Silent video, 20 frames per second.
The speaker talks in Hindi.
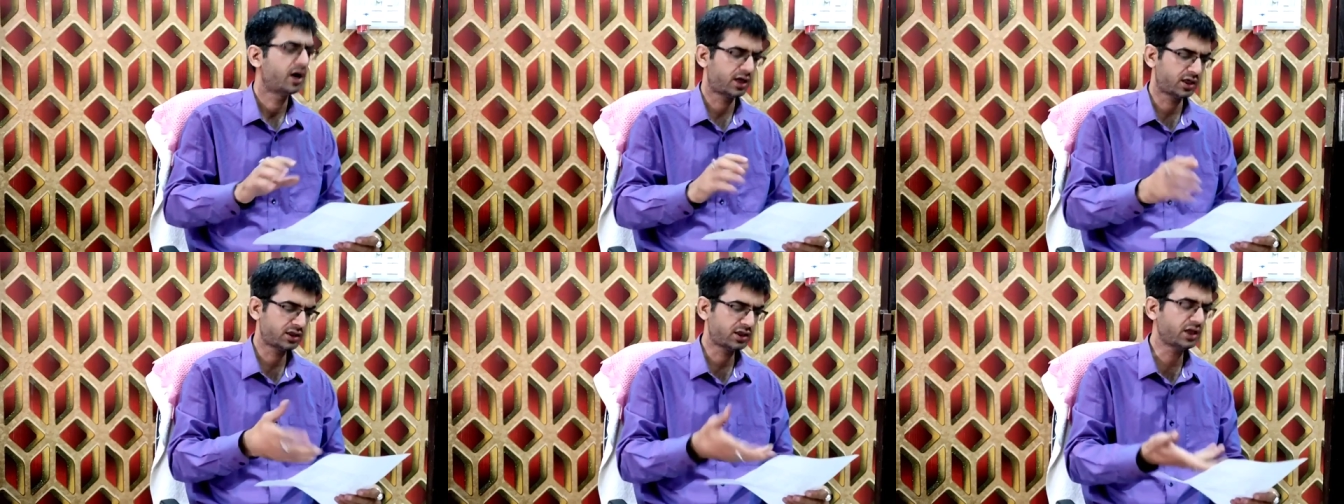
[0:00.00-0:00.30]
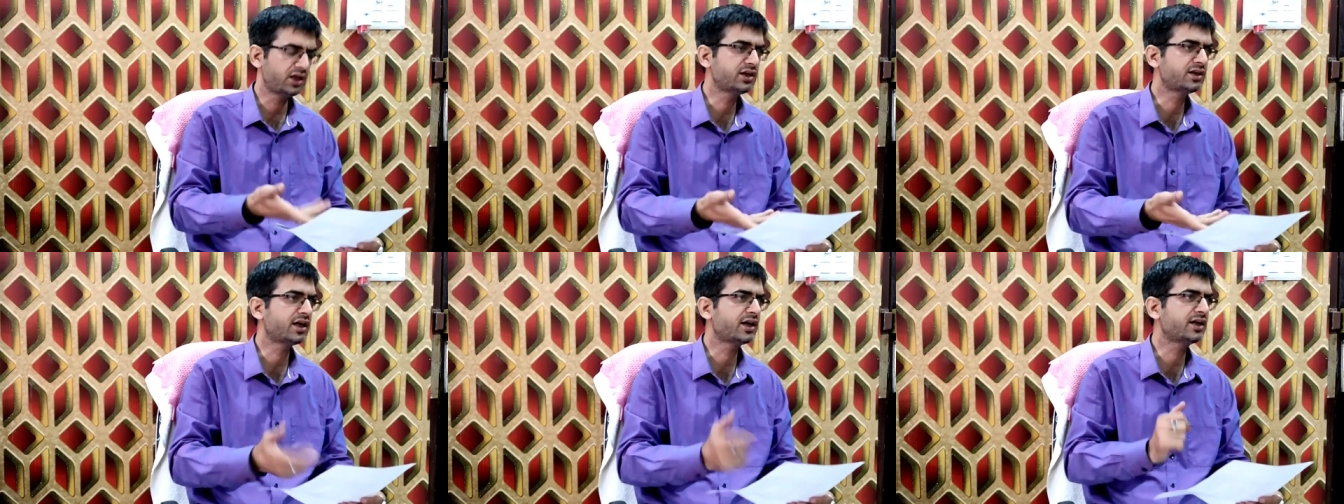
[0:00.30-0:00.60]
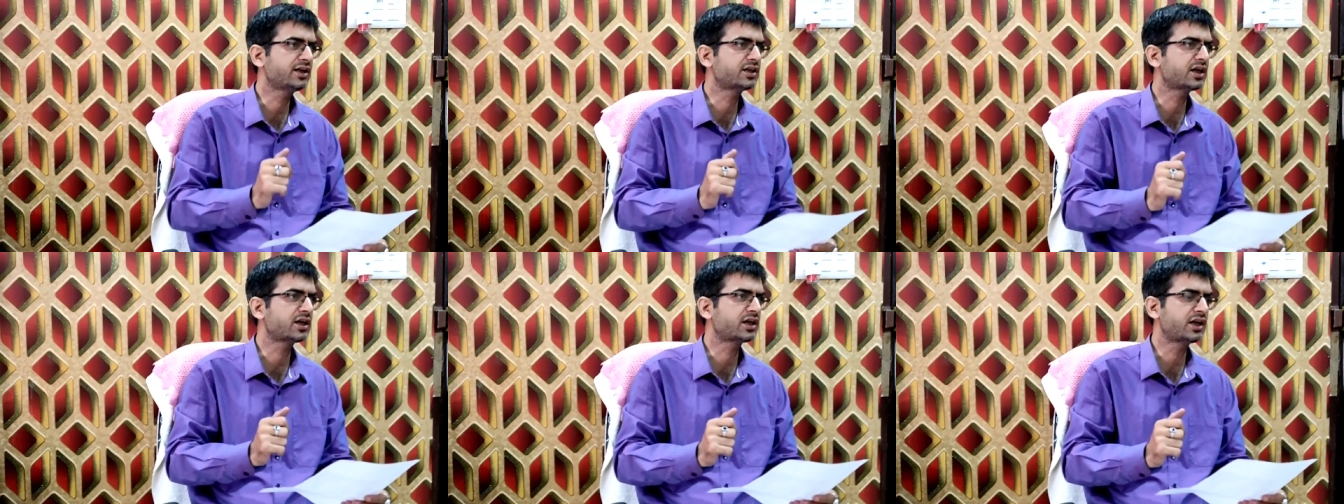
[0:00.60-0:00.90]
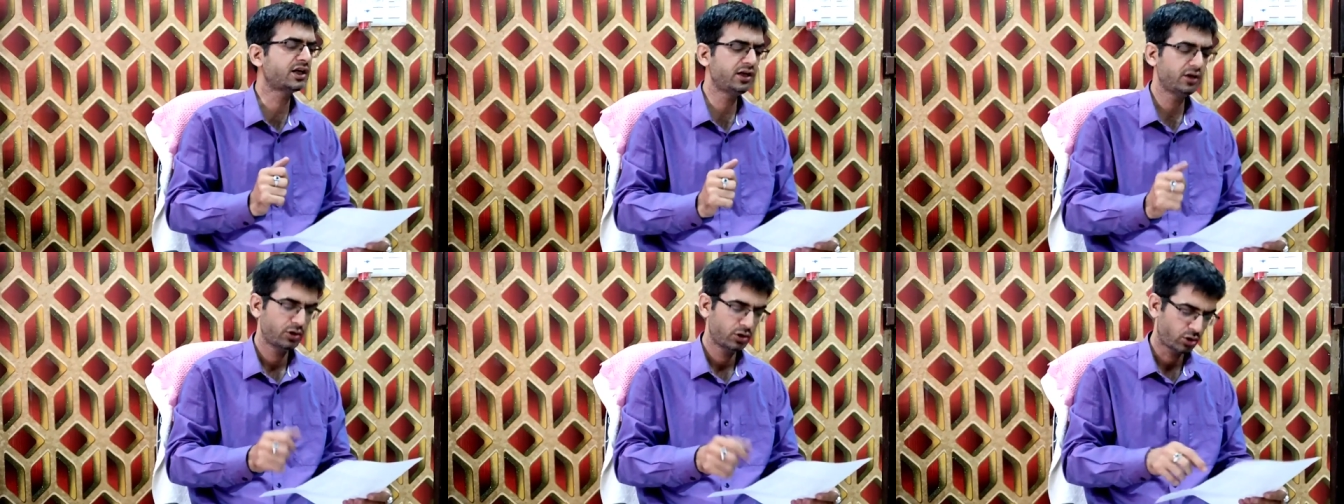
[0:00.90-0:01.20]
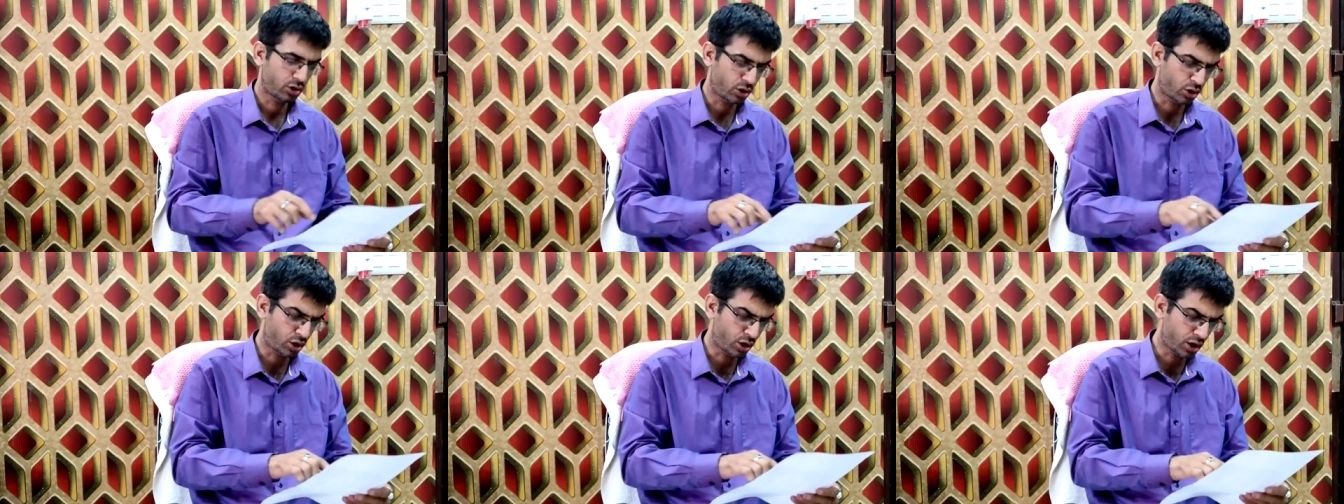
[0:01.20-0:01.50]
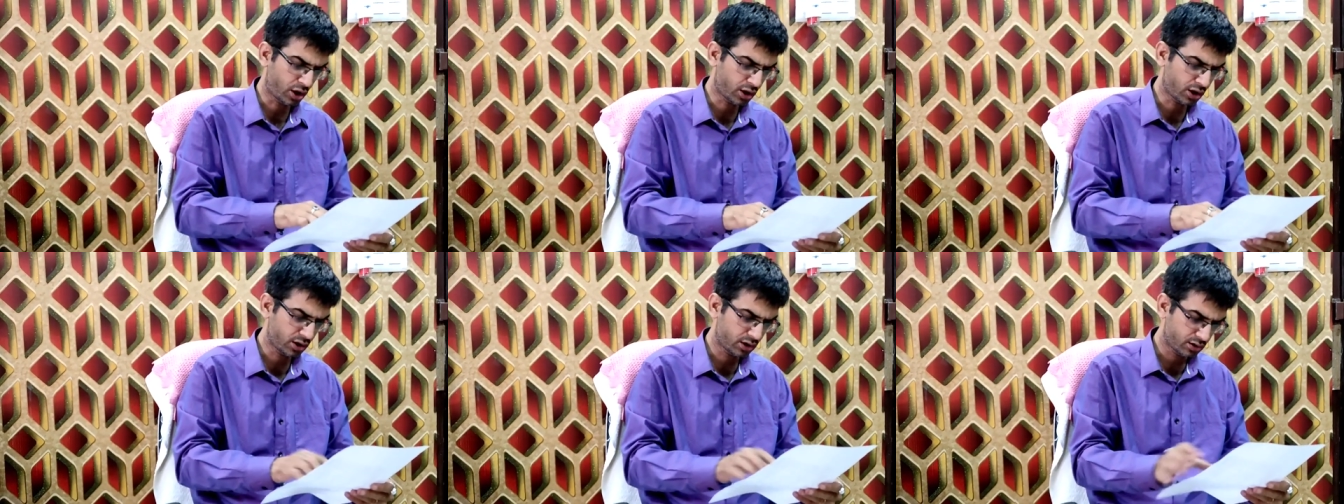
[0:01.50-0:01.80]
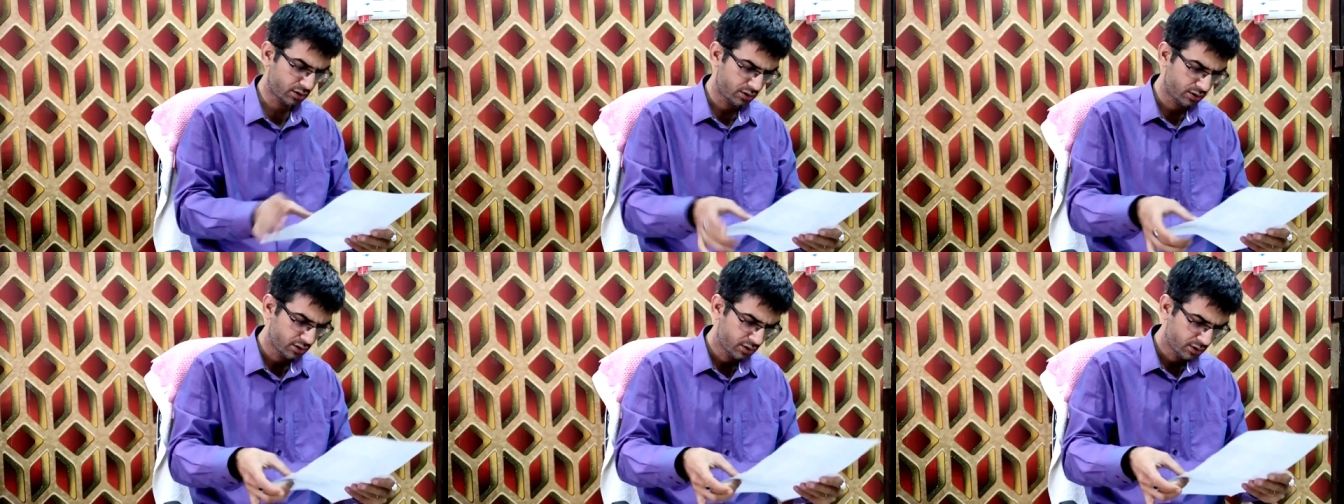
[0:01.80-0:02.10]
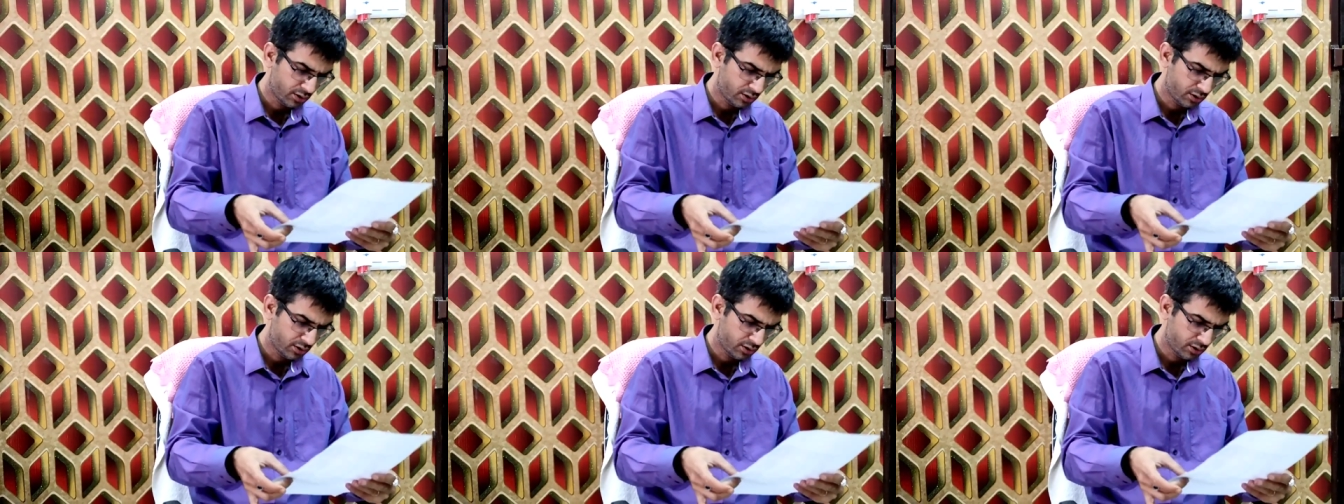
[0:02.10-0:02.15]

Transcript: हर तरीके की टट्टी और